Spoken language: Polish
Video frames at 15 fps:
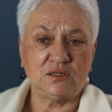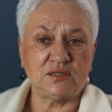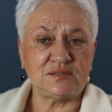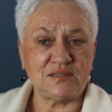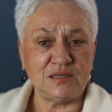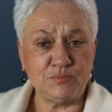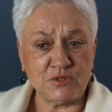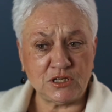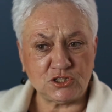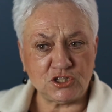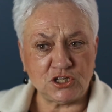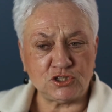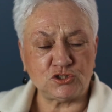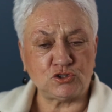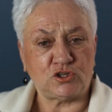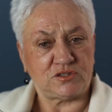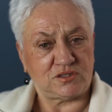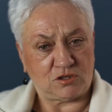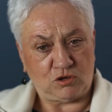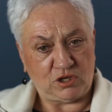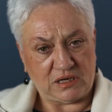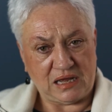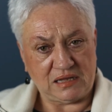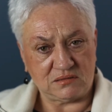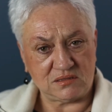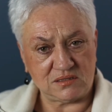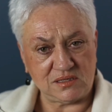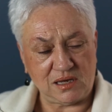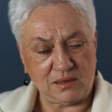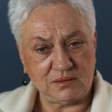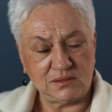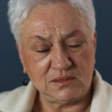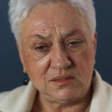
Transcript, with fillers: Następna rzecz to jest tolerancja.